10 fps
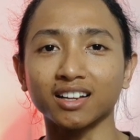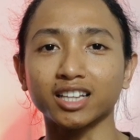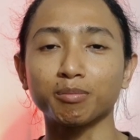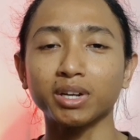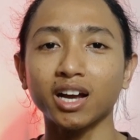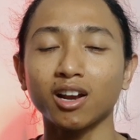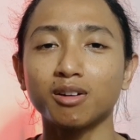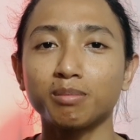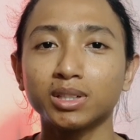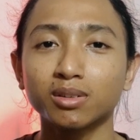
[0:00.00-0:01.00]
Tapi kalau
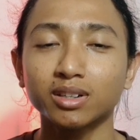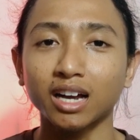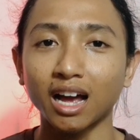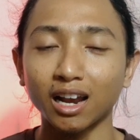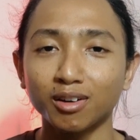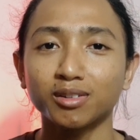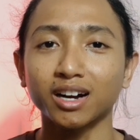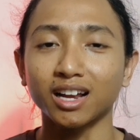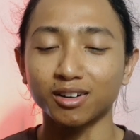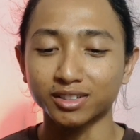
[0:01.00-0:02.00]
menurut kalau
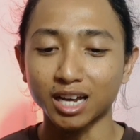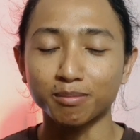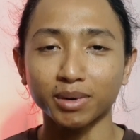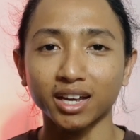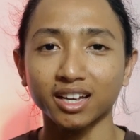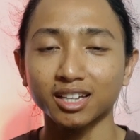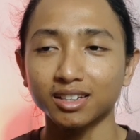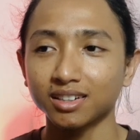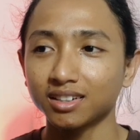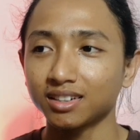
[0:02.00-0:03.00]
kalau sampai
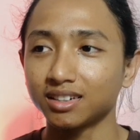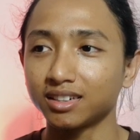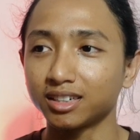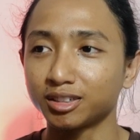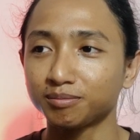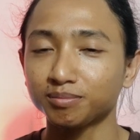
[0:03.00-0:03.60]
uh,